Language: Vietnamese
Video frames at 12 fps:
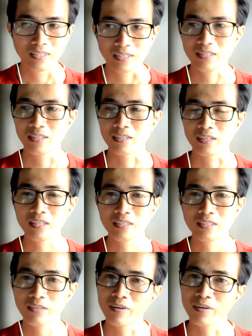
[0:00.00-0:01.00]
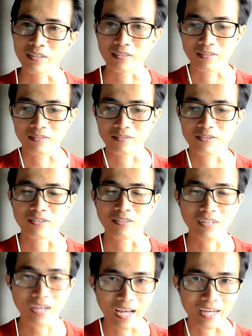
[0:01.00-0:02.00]
đấy thì cái cái phần
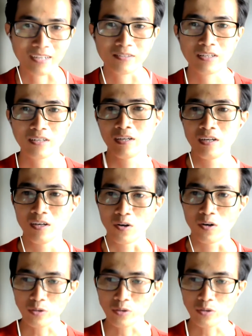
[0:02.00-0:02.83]
sữa hạt có thể hỗ